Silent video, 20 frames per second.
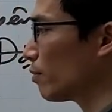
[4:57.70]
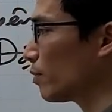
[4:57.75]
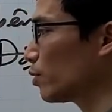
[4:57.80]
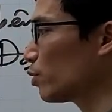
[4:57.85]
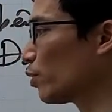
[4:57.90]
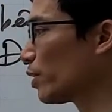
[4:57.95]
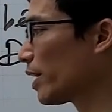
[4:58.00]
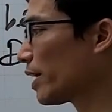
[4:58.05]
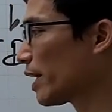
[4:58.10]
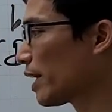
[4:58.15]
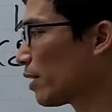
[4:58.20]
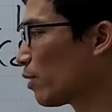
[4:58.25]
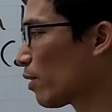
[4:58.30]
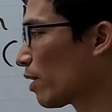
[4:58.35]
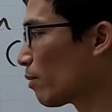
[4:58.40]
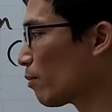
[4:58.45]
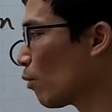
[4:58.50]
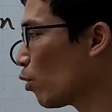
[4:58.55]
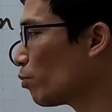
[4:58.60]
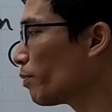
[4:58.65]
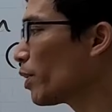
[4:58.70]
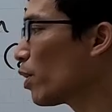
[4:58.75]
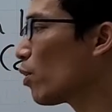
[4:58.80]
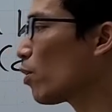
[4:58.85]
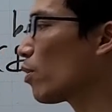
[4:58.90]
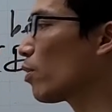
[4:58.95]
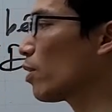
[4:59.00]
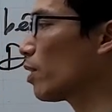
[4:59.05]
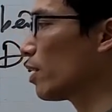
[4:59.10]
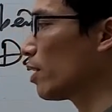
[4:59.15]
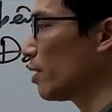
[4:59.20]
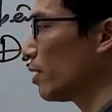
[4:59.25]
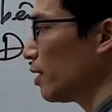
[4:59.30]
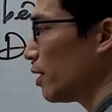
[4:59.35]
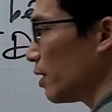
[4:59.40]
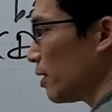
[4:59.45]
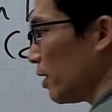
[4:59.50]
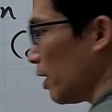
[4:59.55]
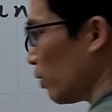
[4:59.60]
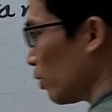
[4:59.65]
chỗ này này khoảng 40 độ
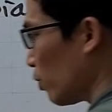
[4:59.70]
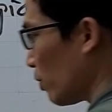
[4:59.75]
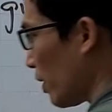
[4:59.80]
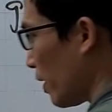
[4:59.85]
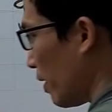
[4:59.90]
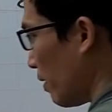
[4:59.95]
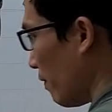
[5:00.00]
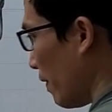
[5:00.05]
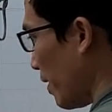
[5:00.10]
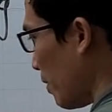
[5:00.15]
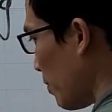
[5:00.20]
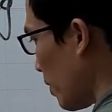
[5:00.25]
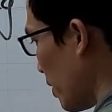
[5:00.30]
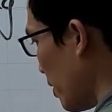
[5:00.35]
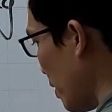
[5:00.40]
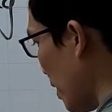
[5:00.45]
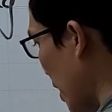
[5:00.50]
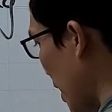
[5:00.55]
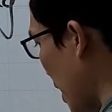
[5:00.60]
đó, chúng ta lại vẽ một cái đường